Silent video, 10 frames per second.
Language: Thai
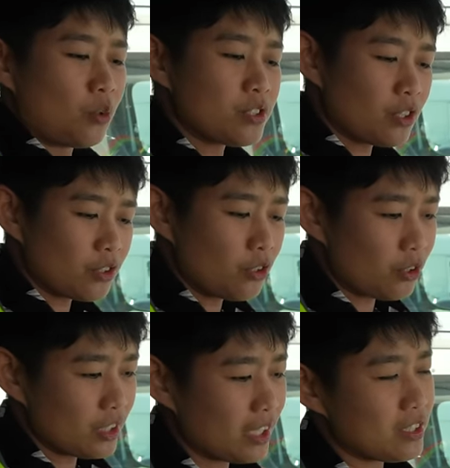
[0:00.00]
ครูซคอนโทรล
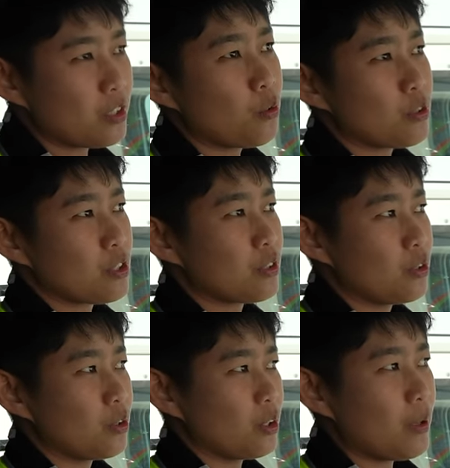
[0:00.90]
ใช่ใช้ครูซคอนโทร
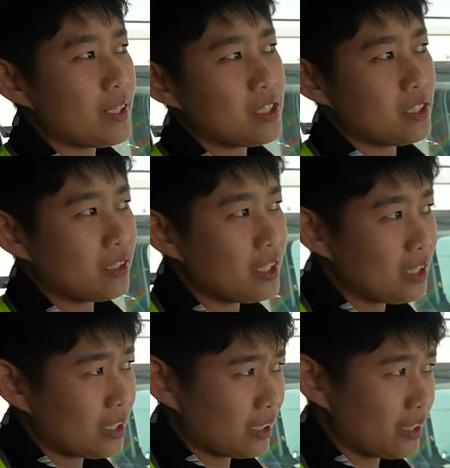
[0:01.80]
ลแต่ว่าในซิตี้
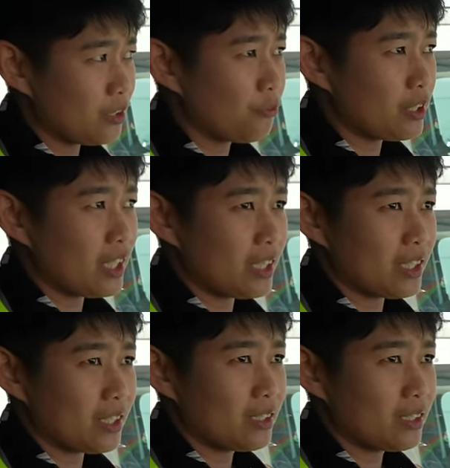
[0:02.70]
อย่างแคลิฟอร์เนียเนี้ย